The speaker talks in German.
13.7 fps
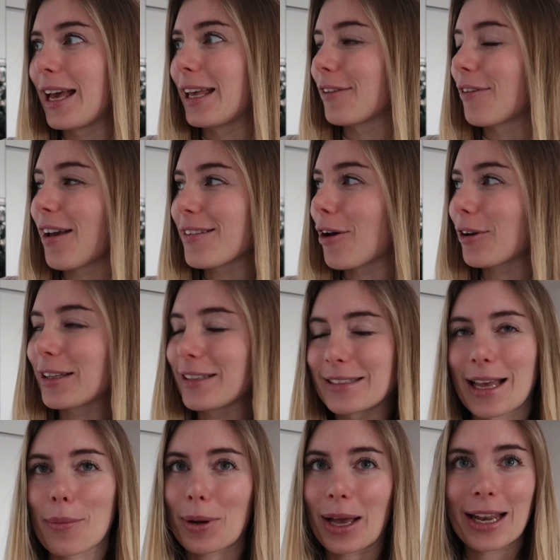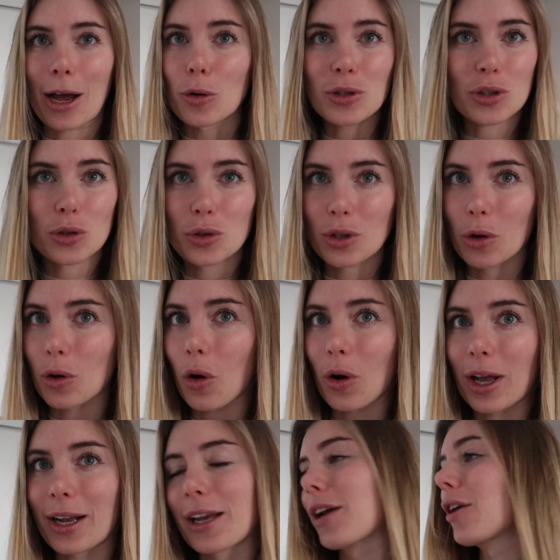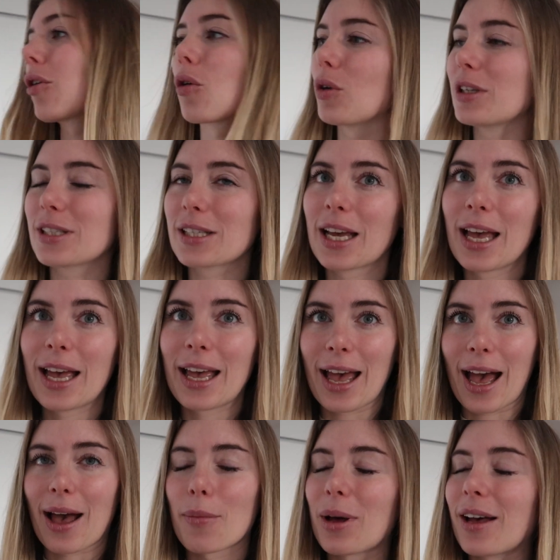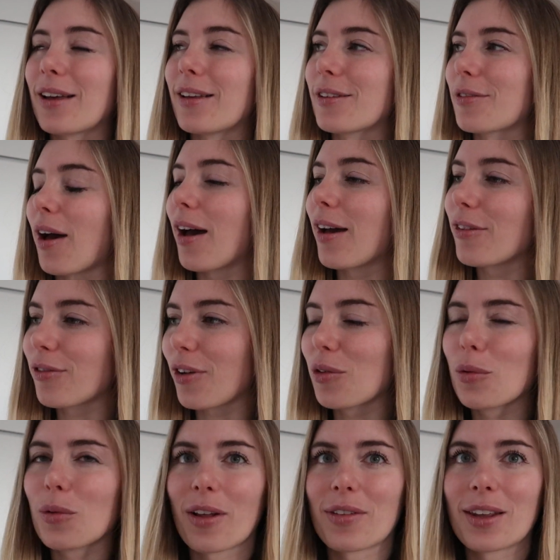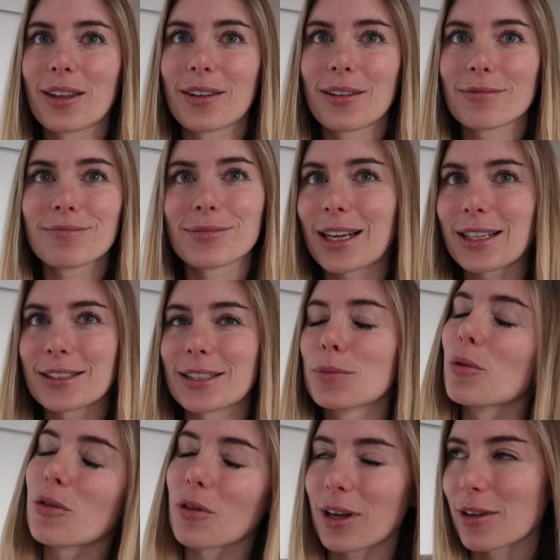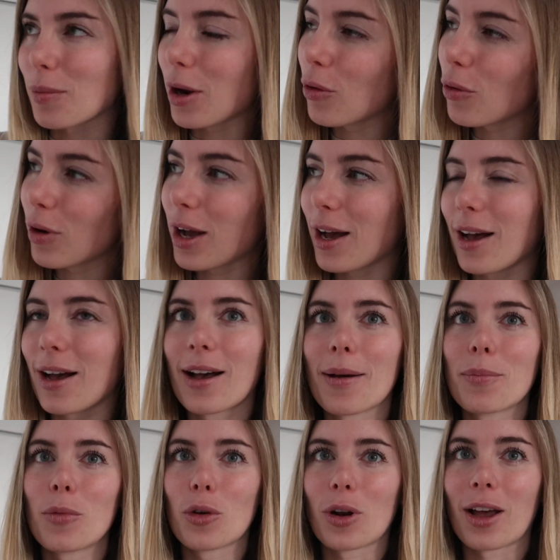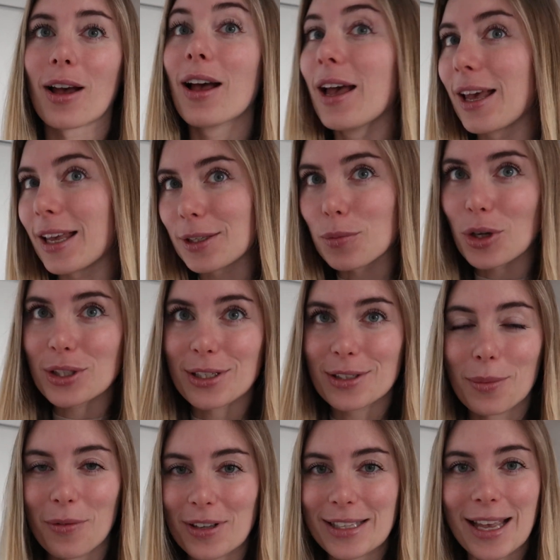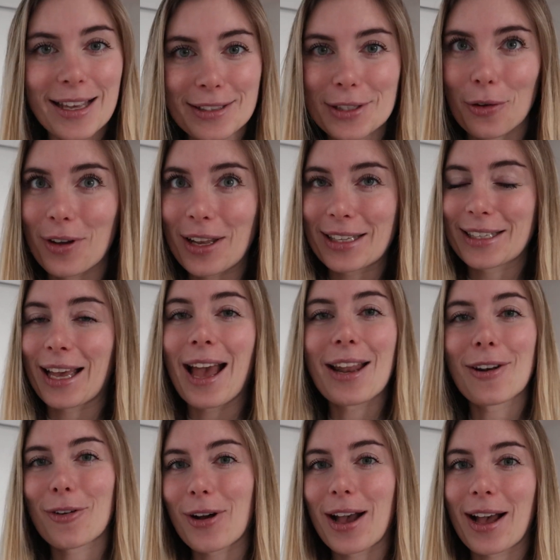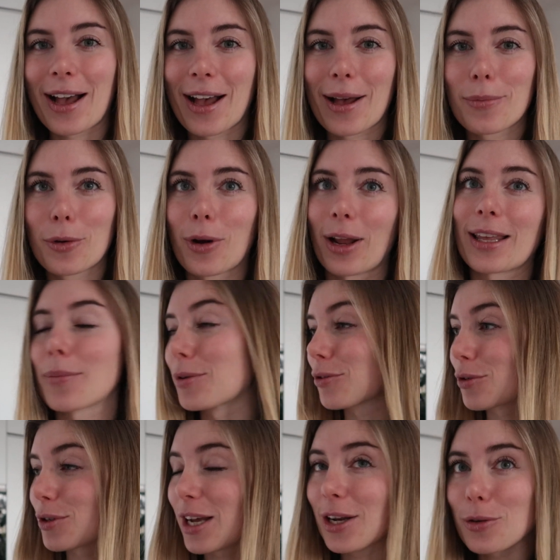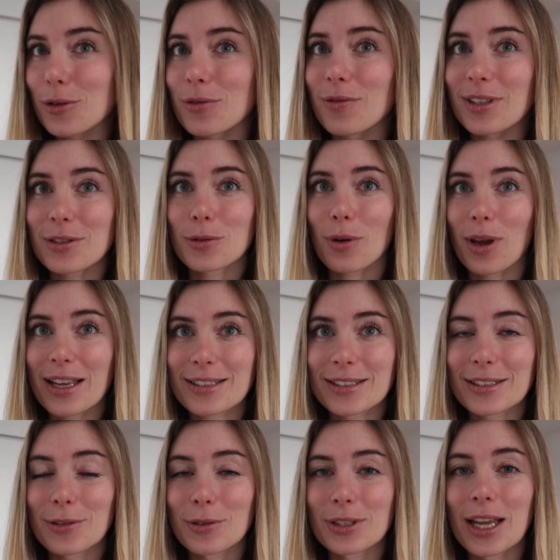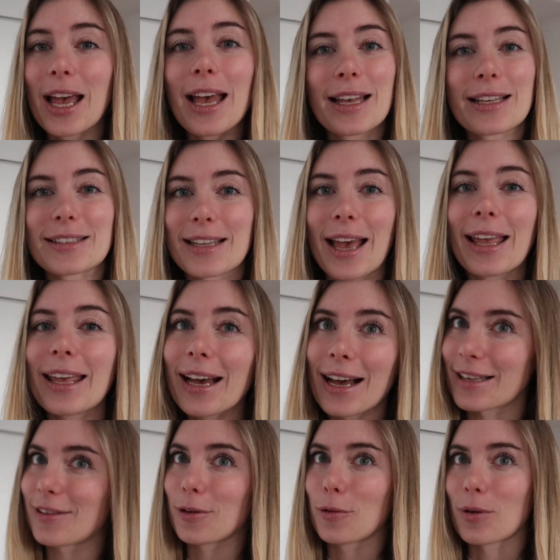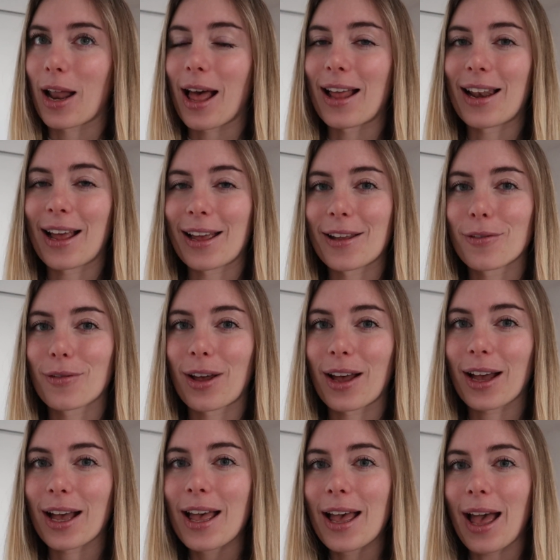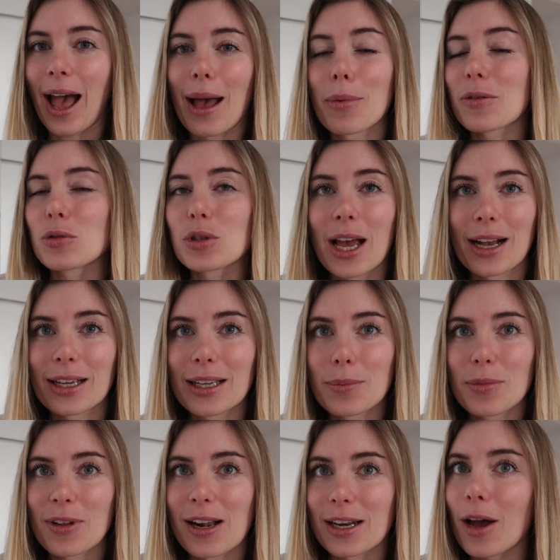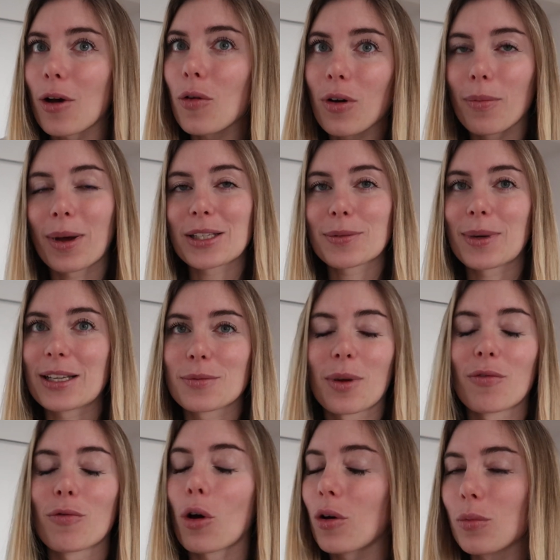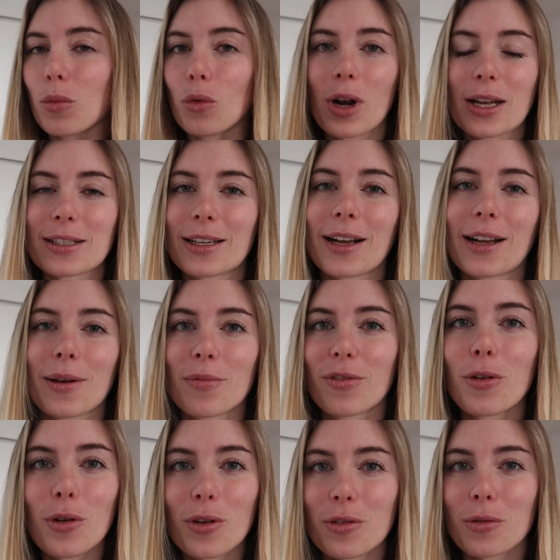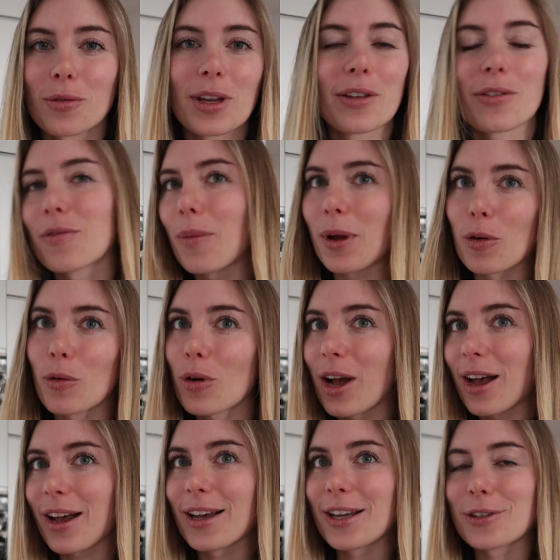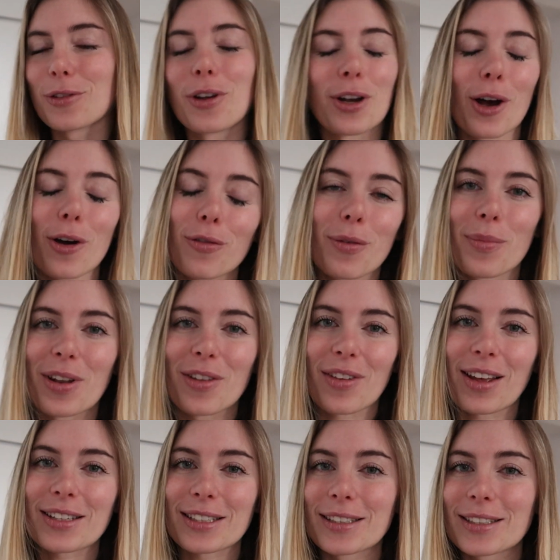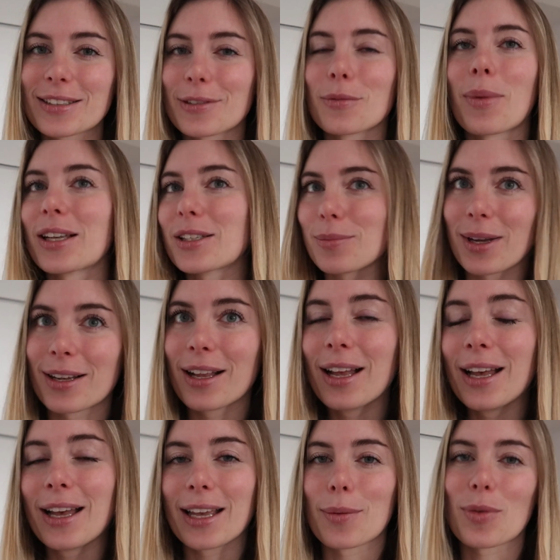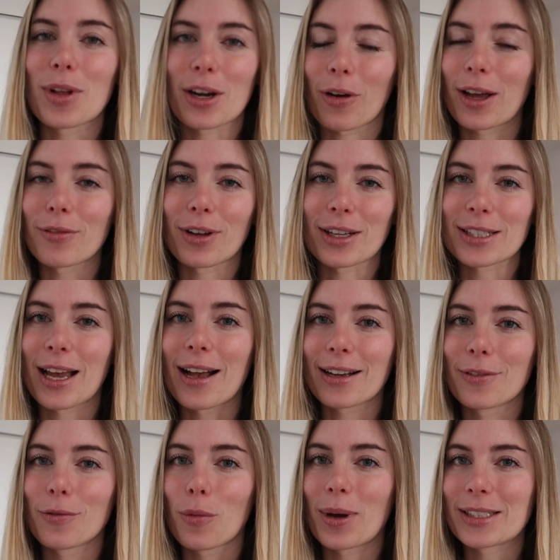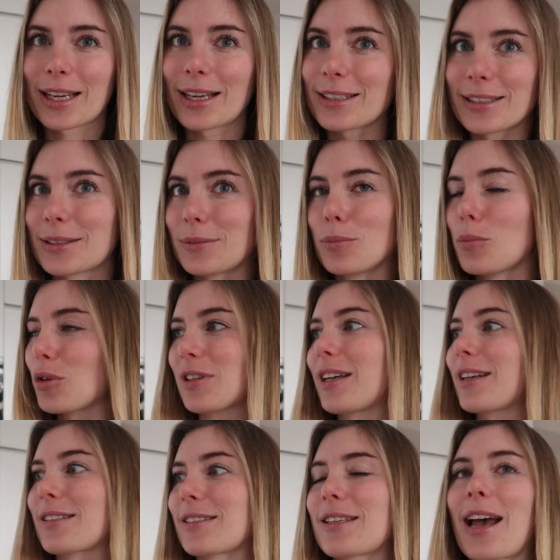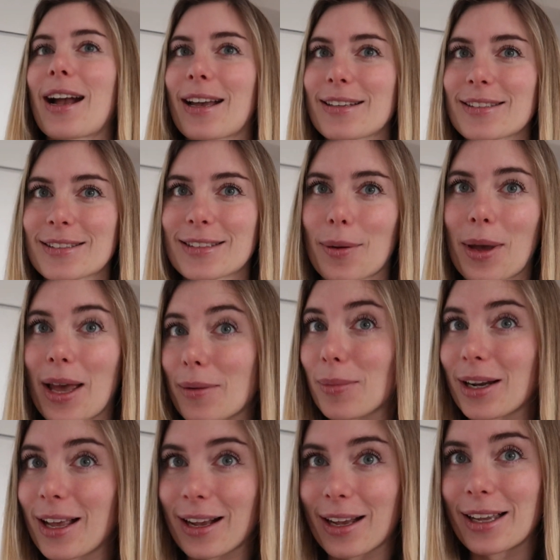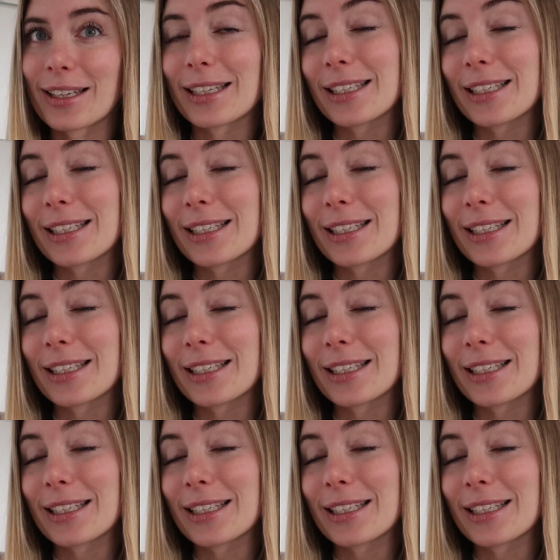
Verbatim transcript: Ich weiß auch nicht, es gab keinen Auslöser und auch gar keinen Grund, aber es war einfach so, dass ich dachte, ich muss doch jetzt mal Hunger haben oder ich möchte jetzt aber was essen, auch wenn ich keinen Hunger habe oder ich habe jetzt total Lust, was zu essen und sehr irrational einfach. Aber so Tage gibt es halt auch. Manchmal ist man Wochen, Monate lang im Fluss und isst, wenn man Hunger hat und hört auf, wenn man satt ist. Und manchmal gibt es halt auch einfach Tage, wo man denkt, ich muss den ganzen Tag essen. Dabei hat man gar keinen